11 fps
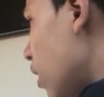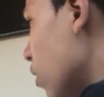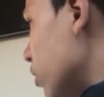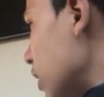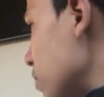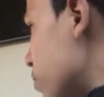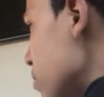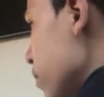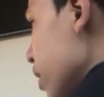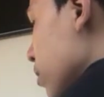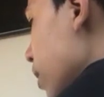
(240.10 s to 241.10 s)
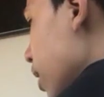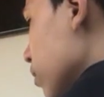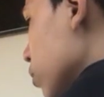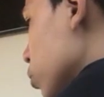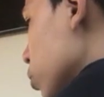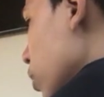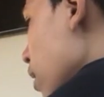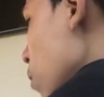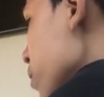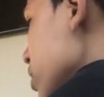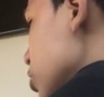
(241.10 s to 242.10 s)
Agora tá em primeiro, Mano, eu tô
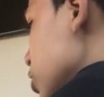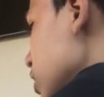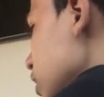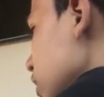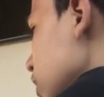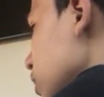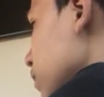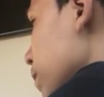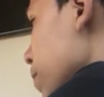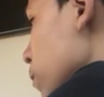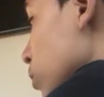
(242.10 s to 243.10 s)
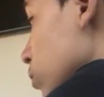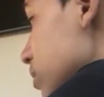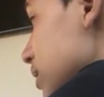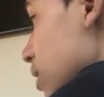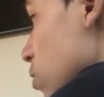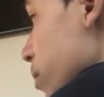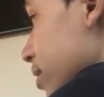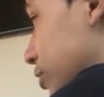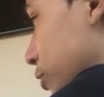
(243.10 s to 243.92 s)
realmente... Eu não sei como é que